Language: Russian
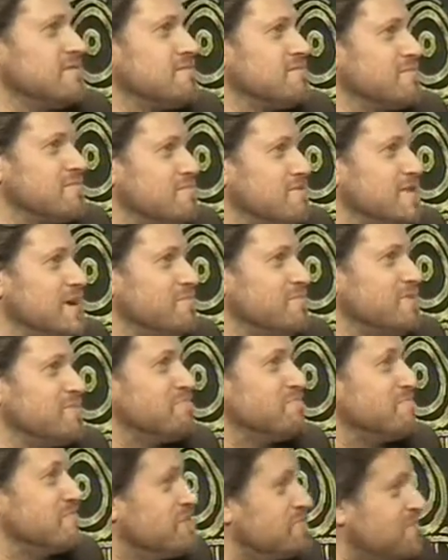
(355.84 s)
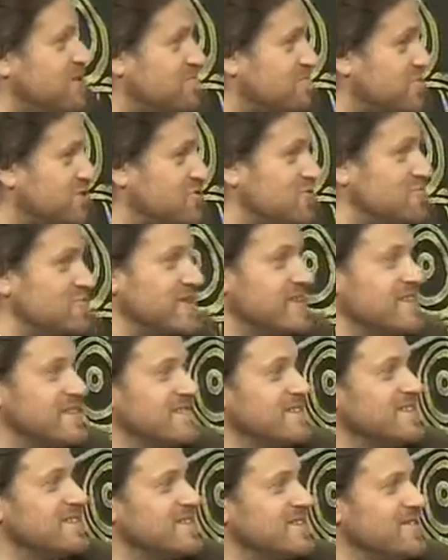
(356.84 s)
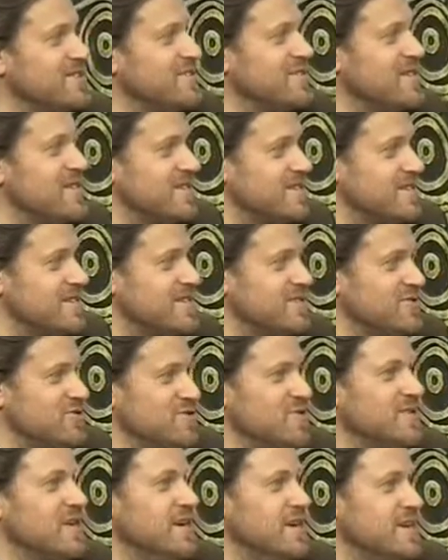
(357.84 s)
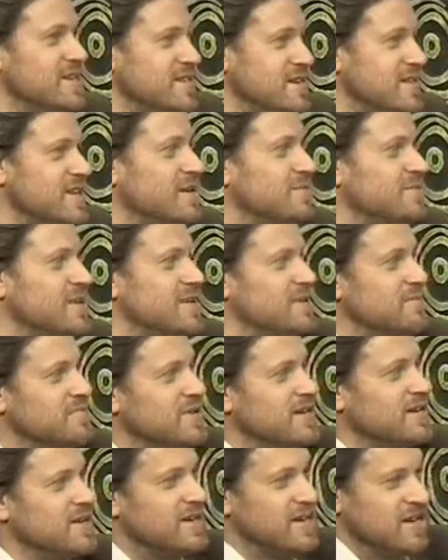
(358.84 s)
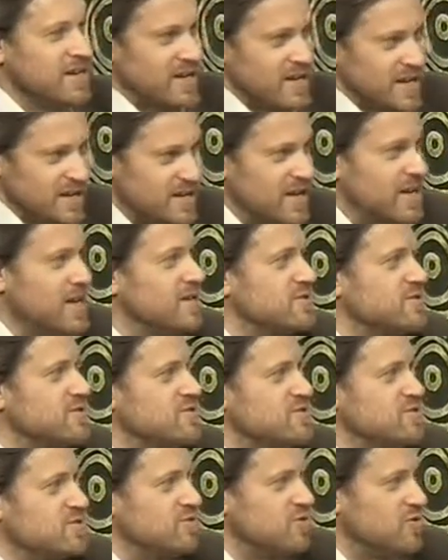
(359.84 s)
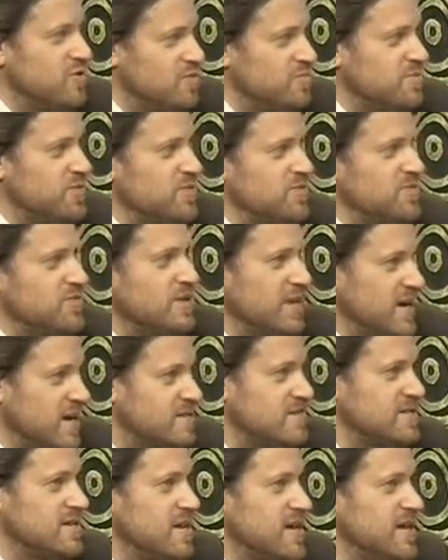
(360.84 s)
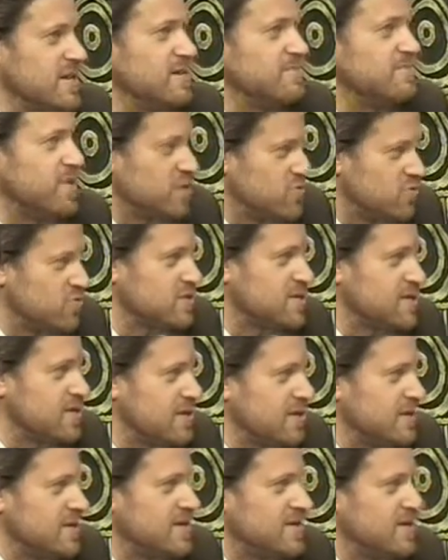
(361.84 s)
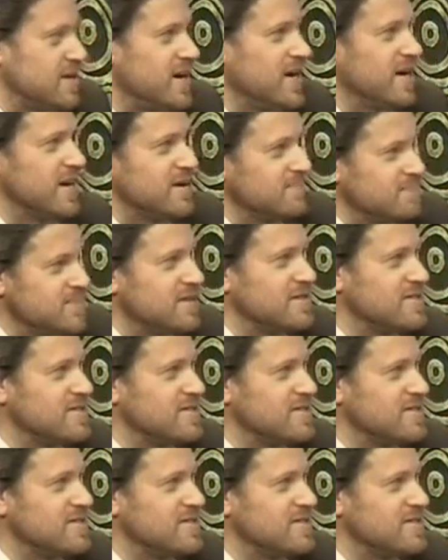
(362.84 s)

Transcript: я и пел, причем на языке оригинала, когда еще тогда ребята пели итальянскую оперу, итальянские арии по-русски, а я пел тогда